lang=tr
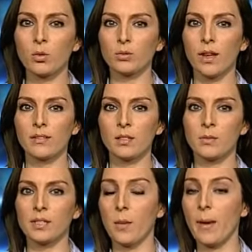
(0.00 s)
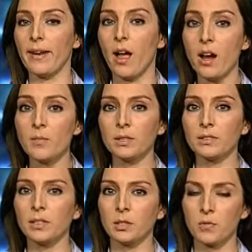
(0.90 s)
kullandığımız hemen her
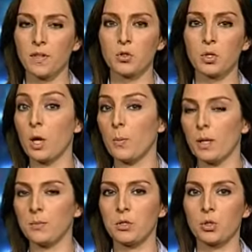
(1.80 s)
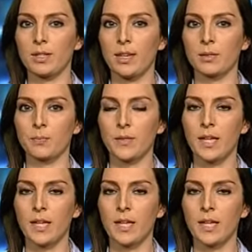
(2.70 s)
malın alışverişini yapan bir şirket.